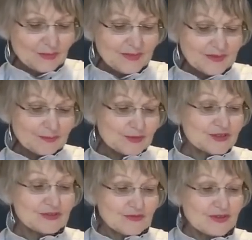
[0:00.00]
У меня
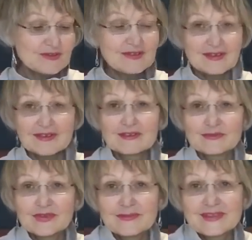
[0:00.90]
можно научиться
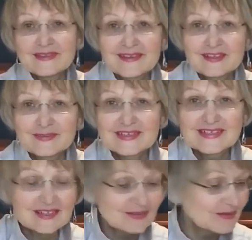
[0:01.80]
этому именно тайному
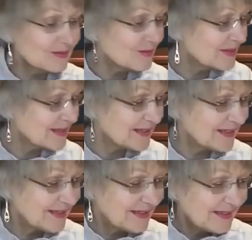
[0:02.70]
раскладу на уроках –
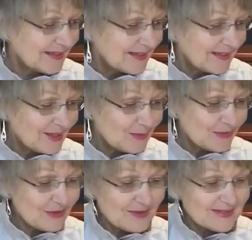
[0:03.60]
я не
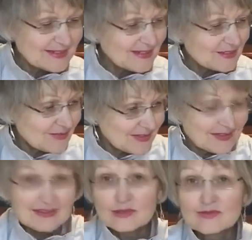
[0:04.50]
буду сейчас рассказывать,
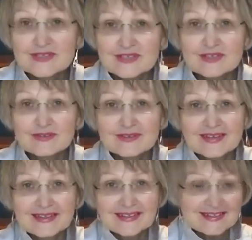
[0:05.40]
как я его делаю, это
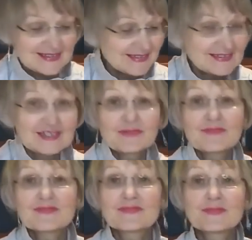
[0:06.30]
тайная техника.
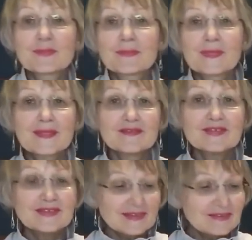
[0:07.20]

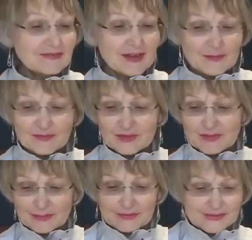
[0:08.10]
Видно ли вам? Вот
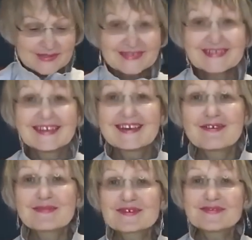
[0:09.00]
вопрос.
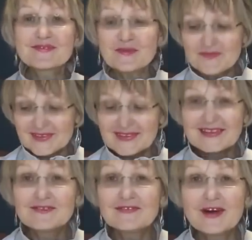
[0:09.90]
Вопрос в том, видно
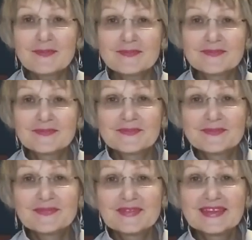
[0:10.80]
ли вам.
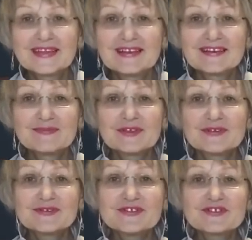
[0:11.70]

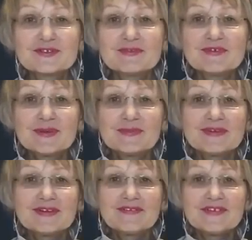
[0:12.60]
Мне нужно, чтобы вам
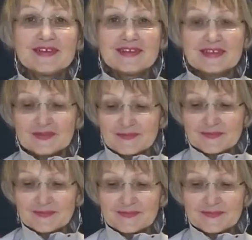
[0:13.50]
было видно.